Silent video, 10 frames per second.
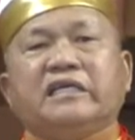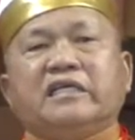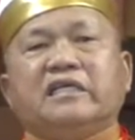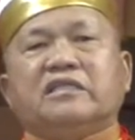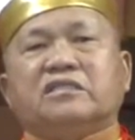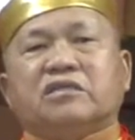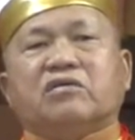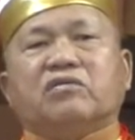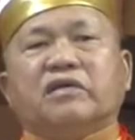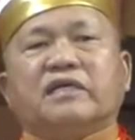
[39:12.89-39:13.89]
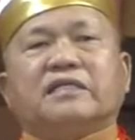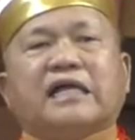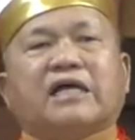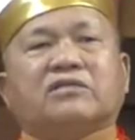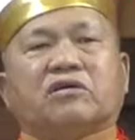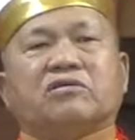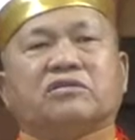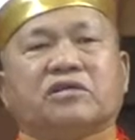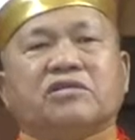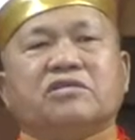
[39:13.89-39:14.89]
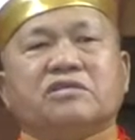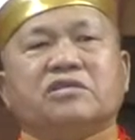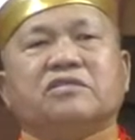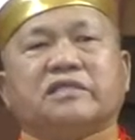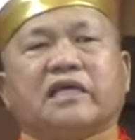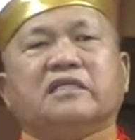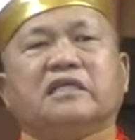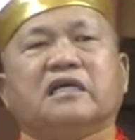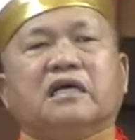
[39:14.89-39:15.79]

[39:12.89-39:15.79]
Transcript: 于社会大众人世间